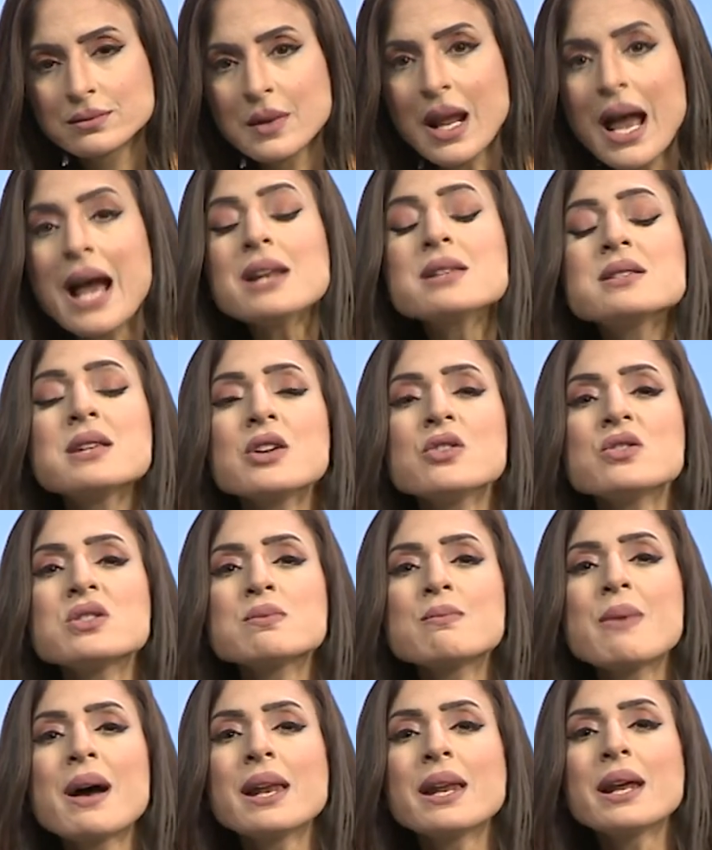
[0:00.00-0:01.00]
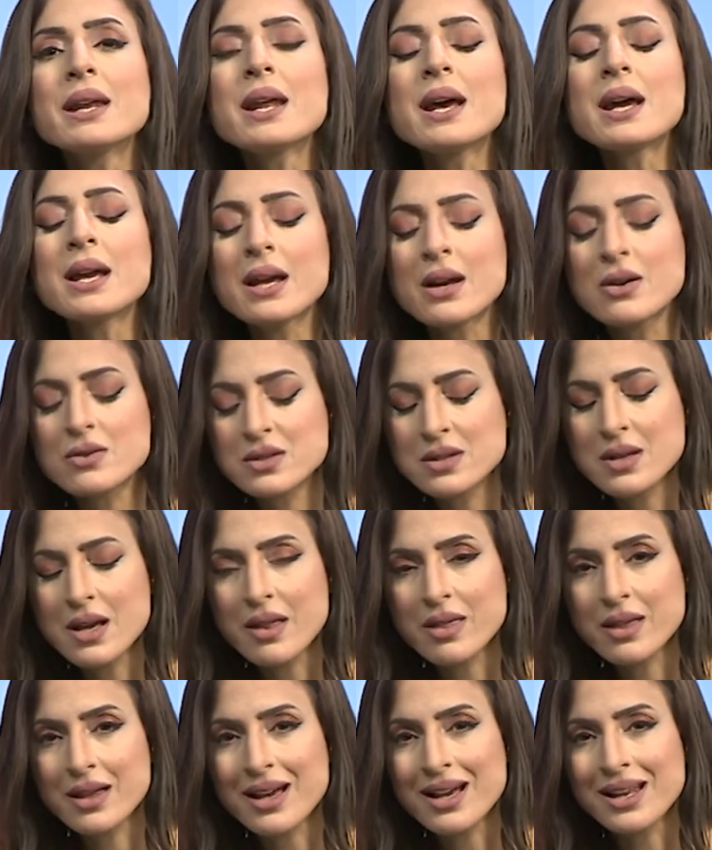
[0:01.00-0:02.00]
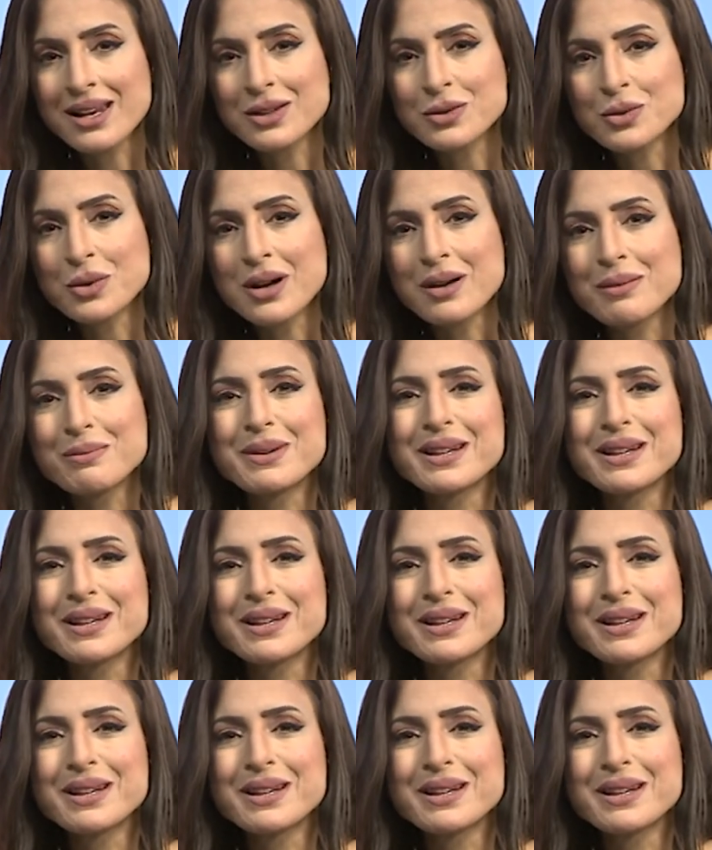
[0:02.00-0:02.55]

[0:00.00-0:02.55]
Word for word: هل سيسمع لنا يا استاذ خالد وابي؟